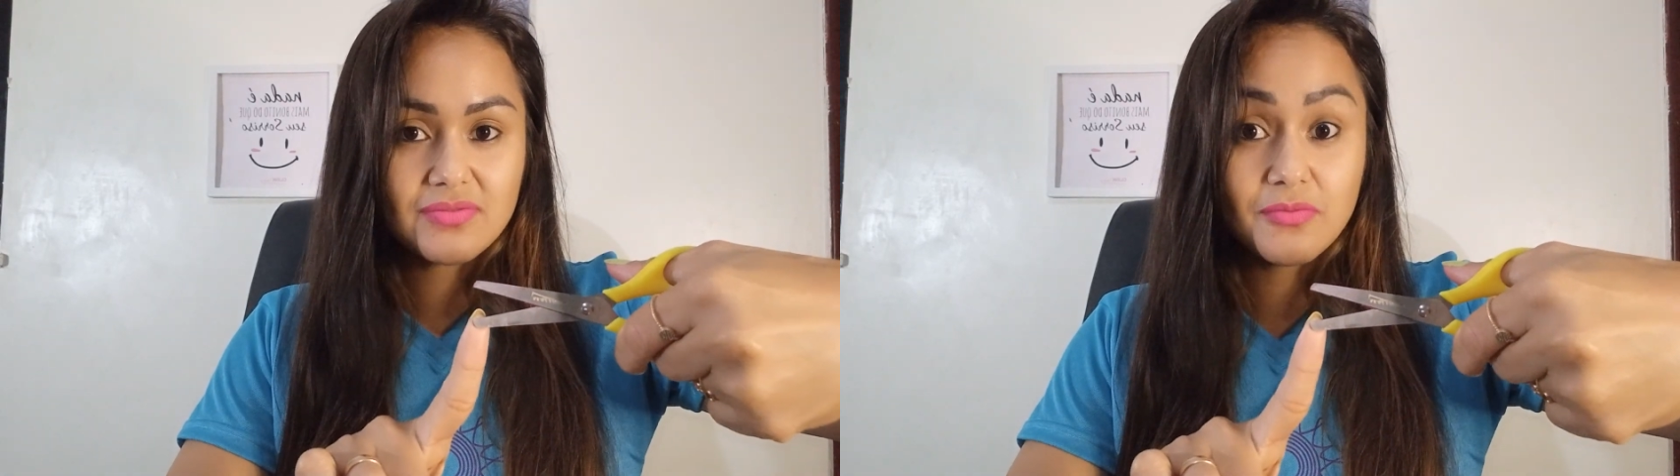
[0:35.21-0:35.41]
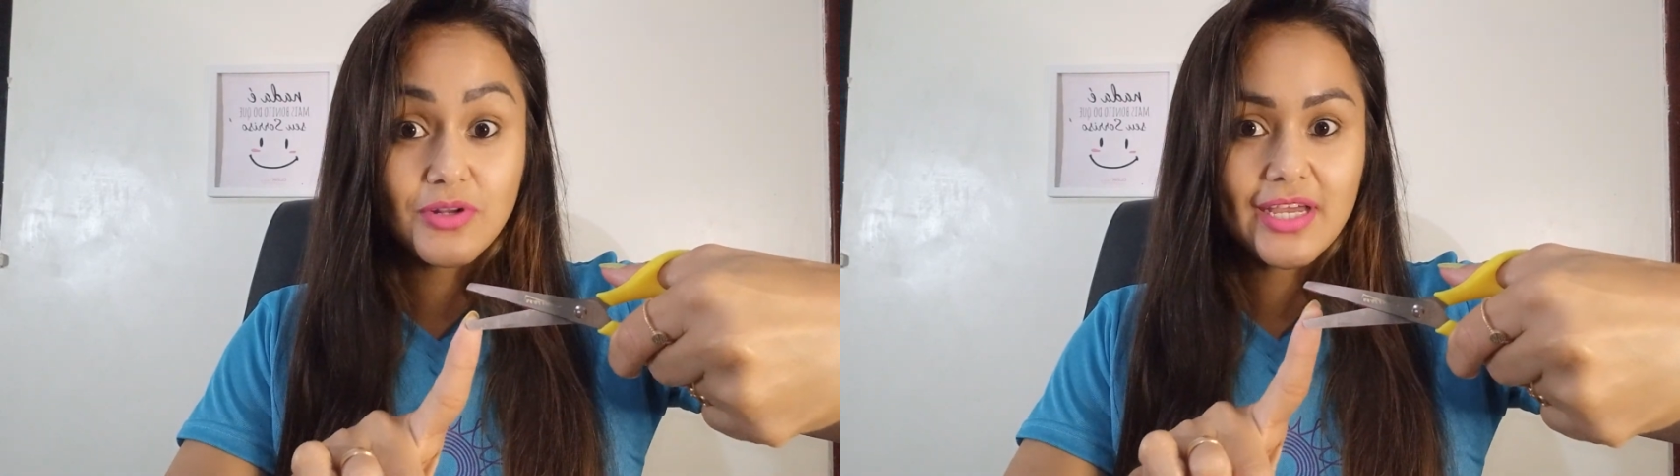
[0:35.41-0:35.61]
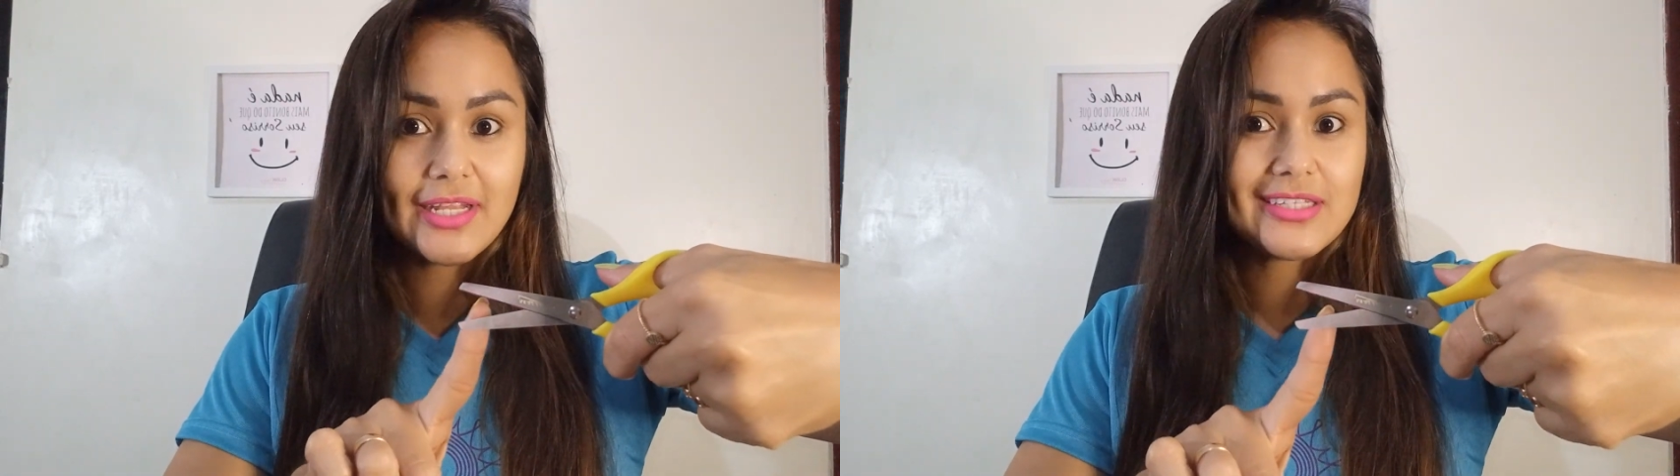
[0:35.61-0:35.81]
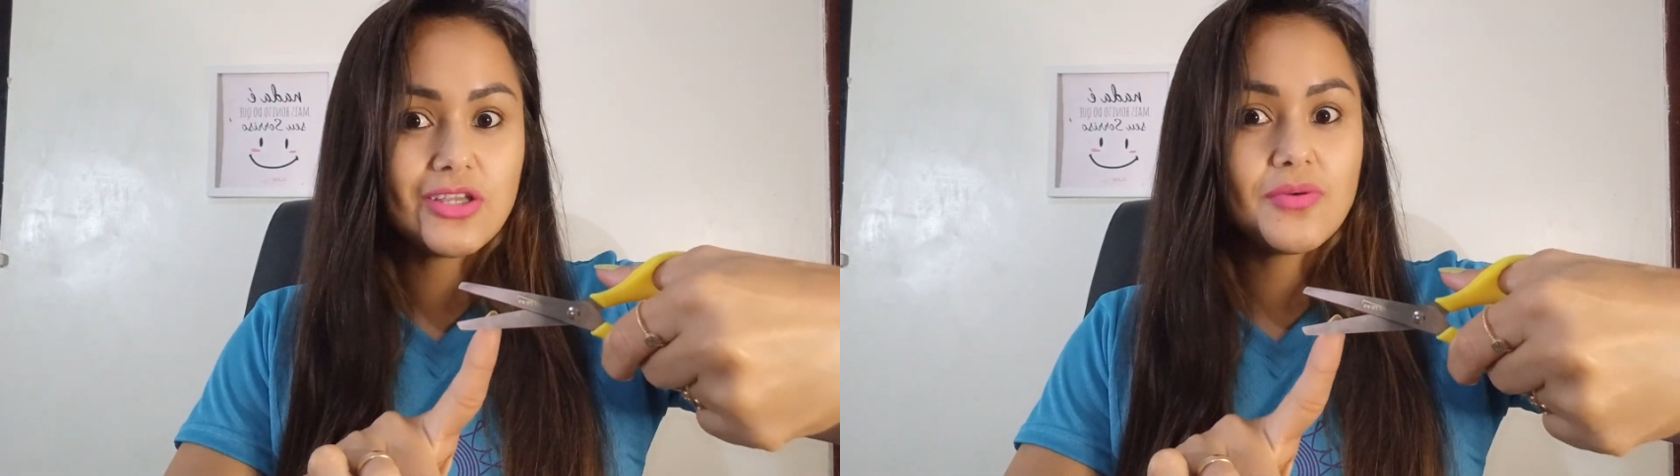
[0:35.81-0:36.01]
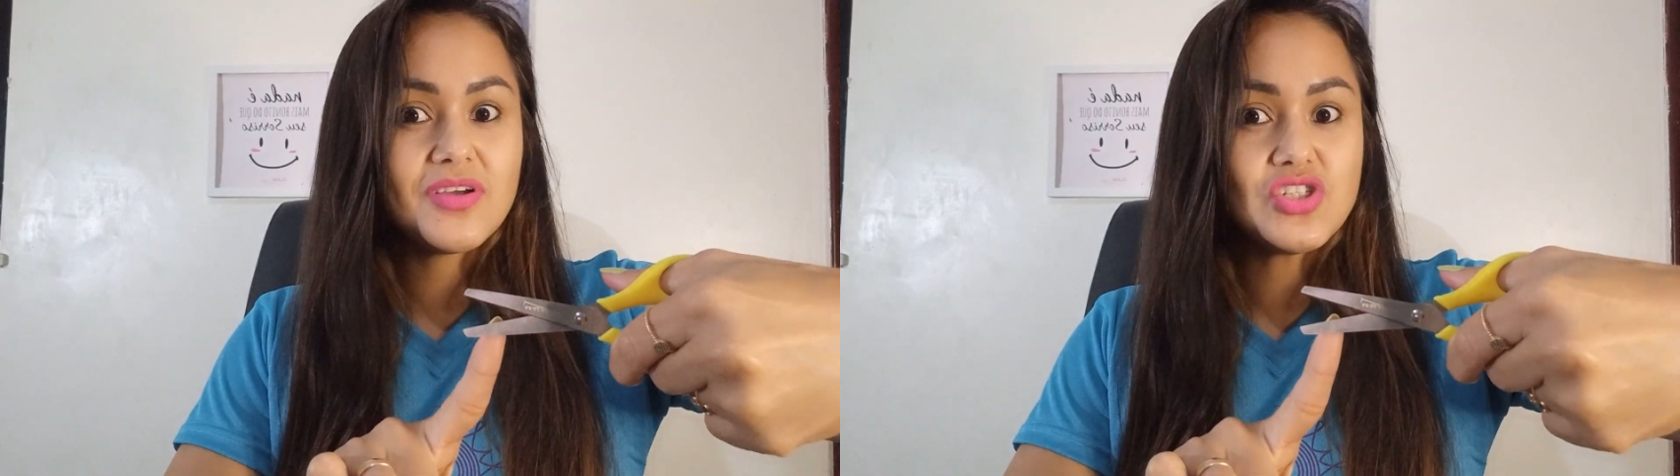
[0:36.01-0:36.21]
Vamos lá que ela
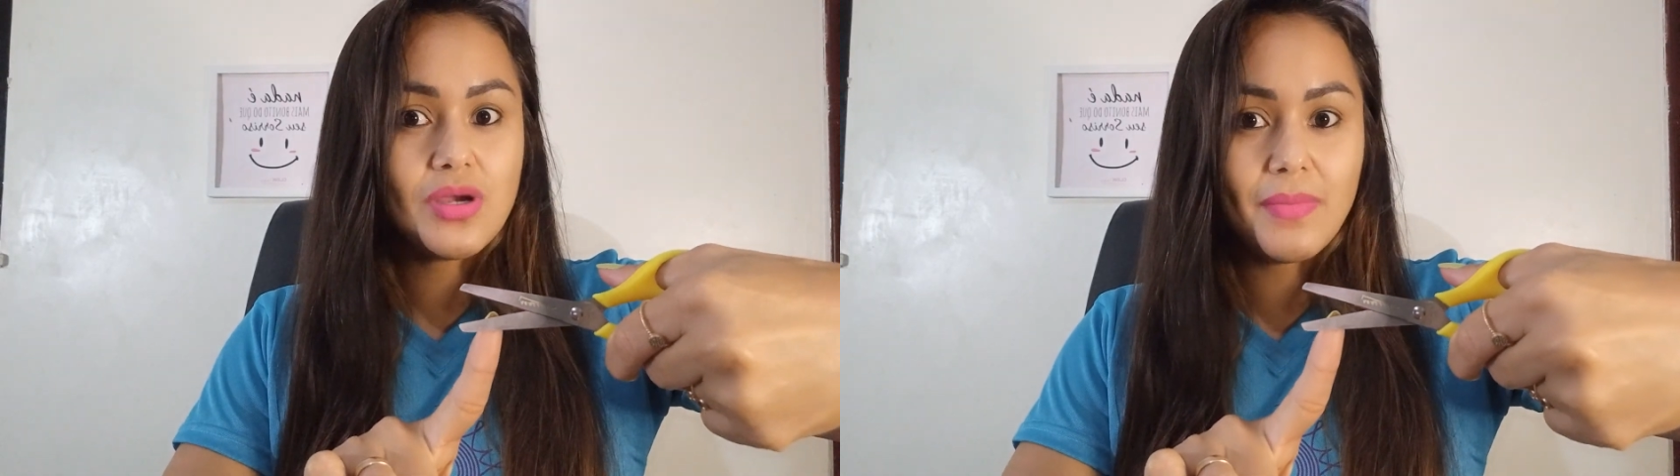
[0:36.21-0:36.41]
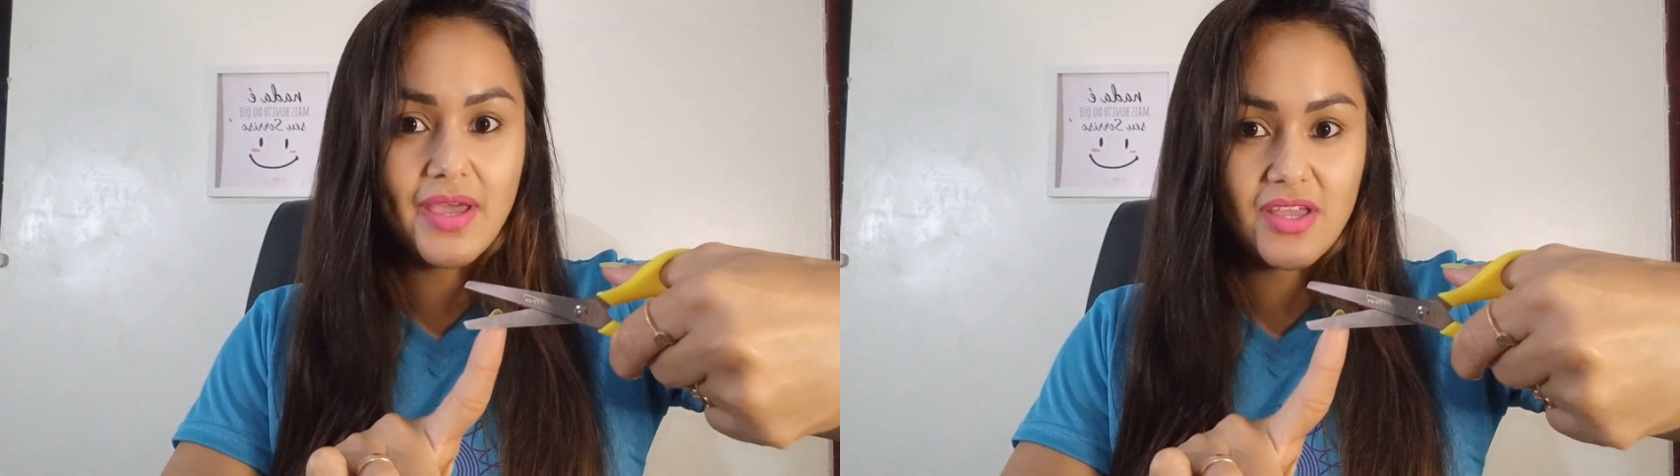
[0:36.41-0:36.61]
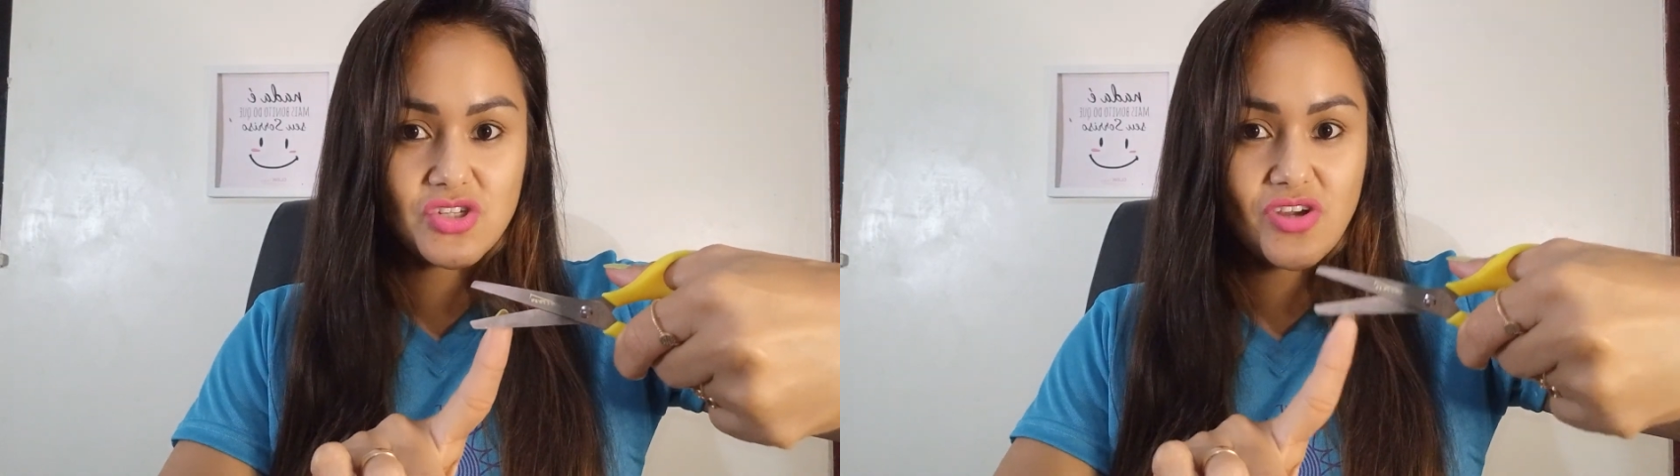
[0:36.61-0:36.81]
tenha uma diabetes,